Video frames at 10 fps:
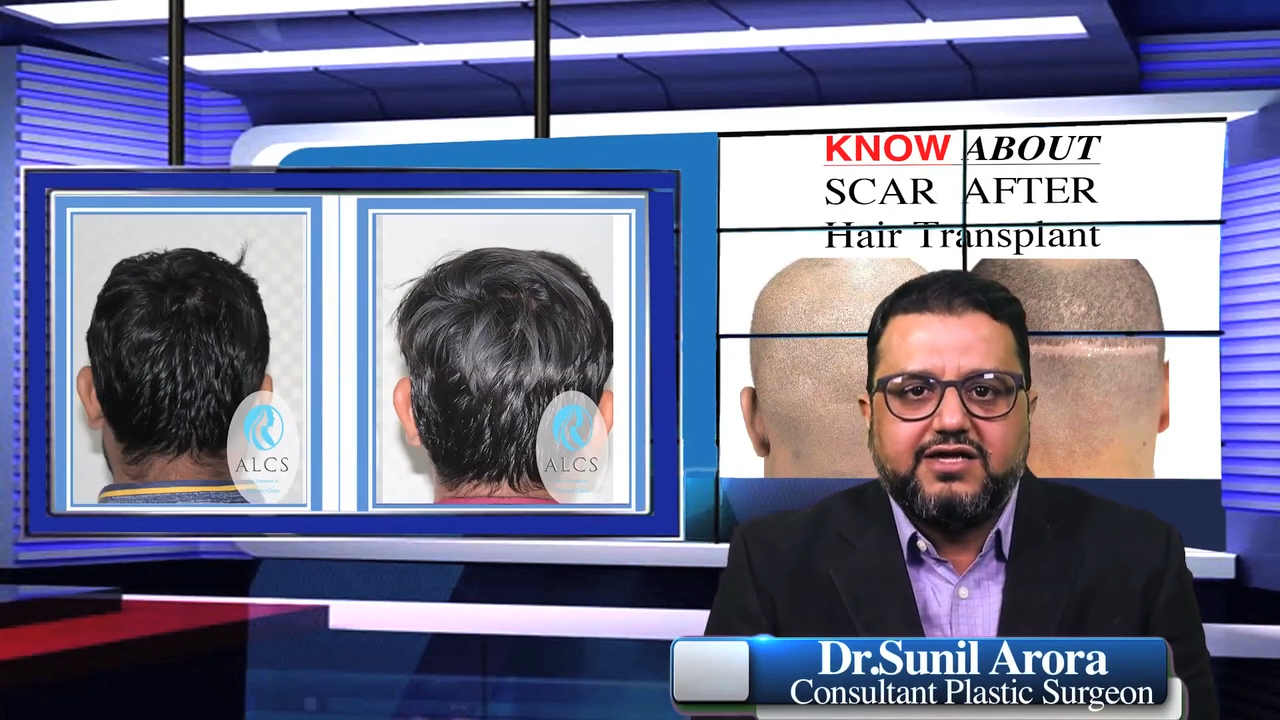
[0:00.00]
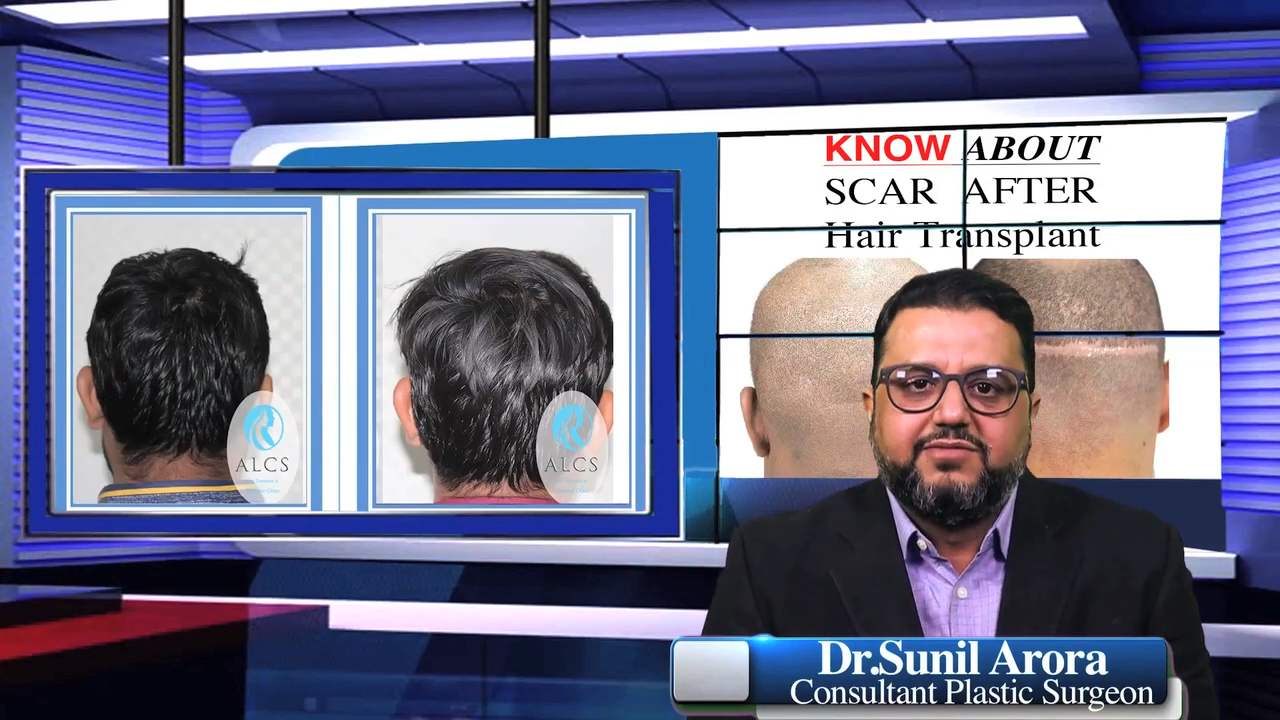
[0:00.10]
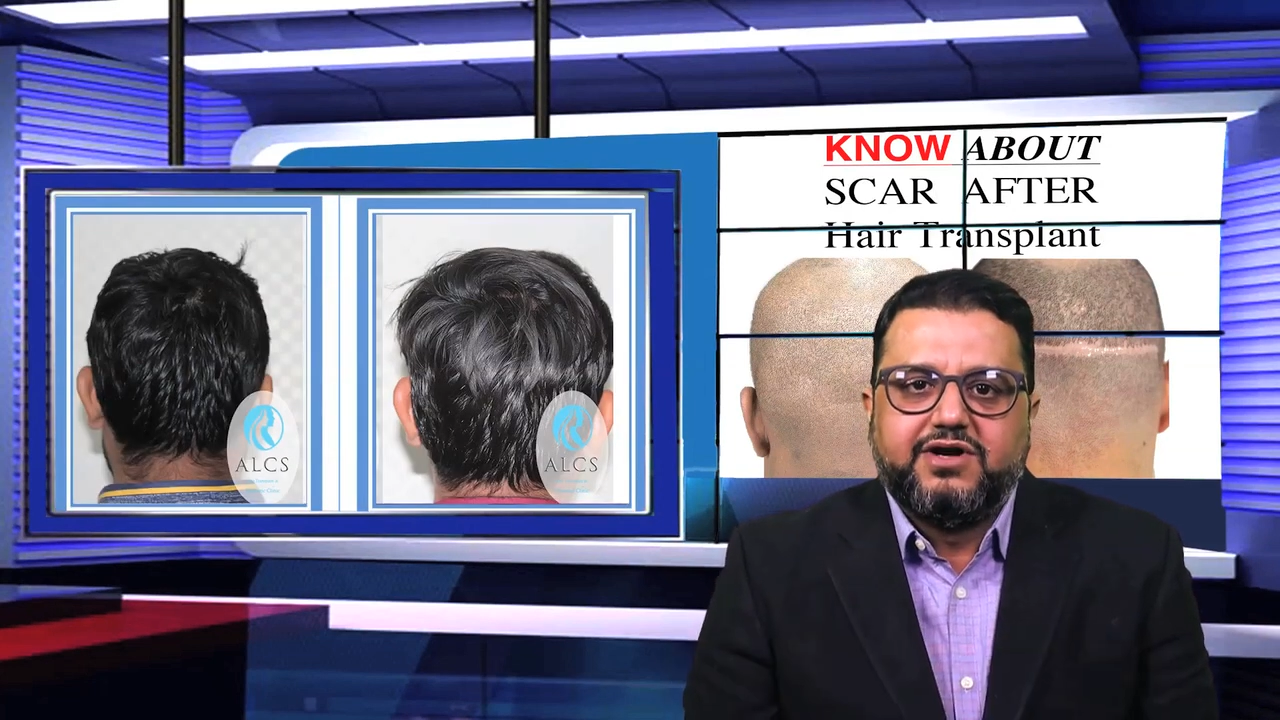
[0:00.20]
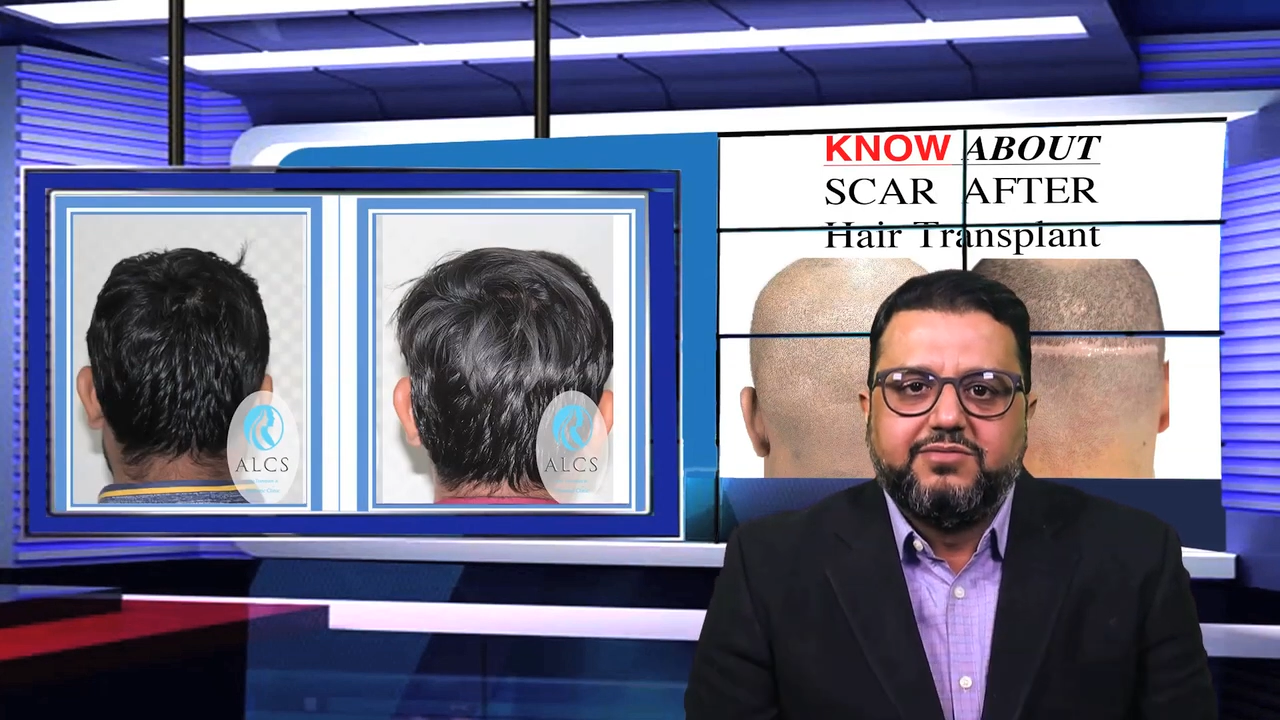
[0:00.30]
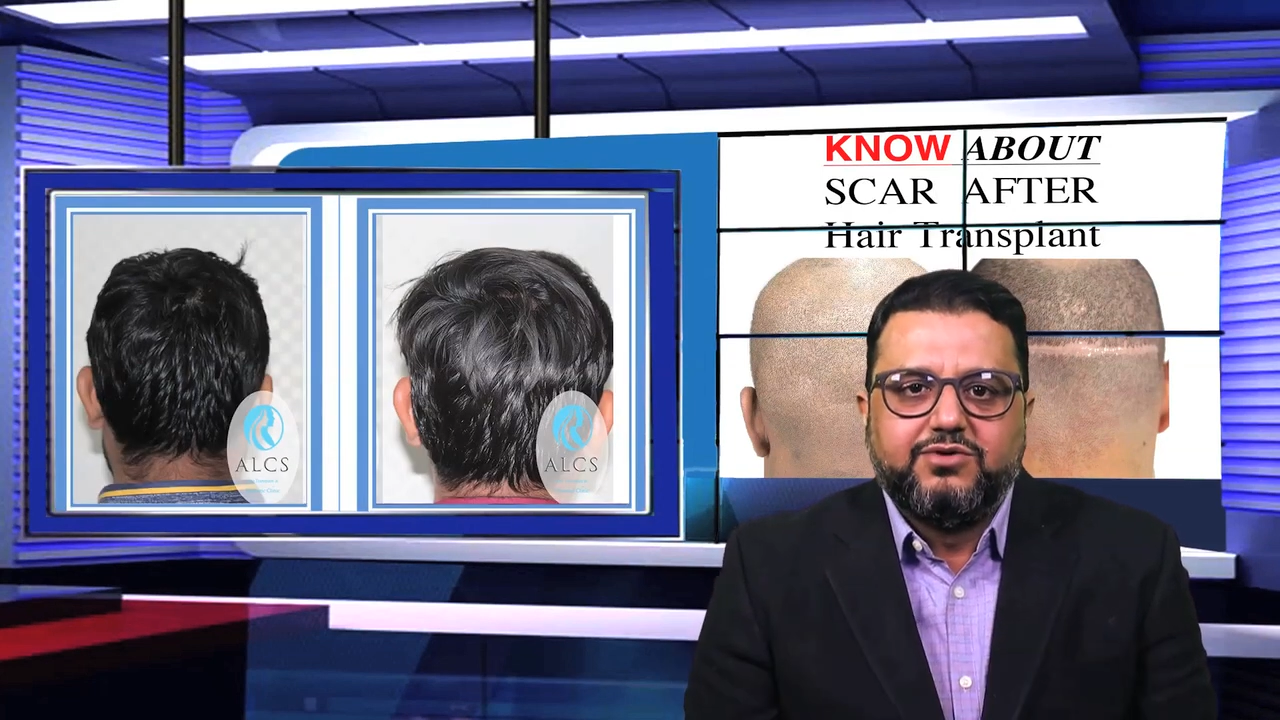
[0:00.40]
के
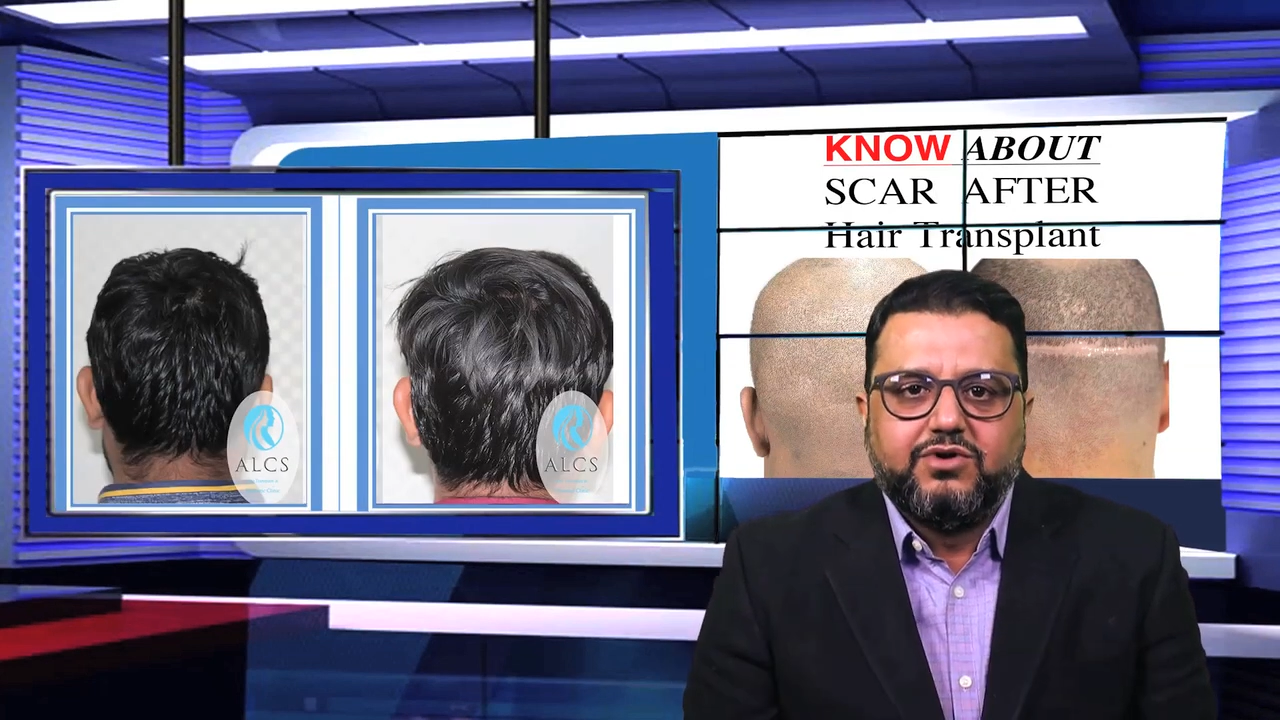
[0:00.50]
बराबर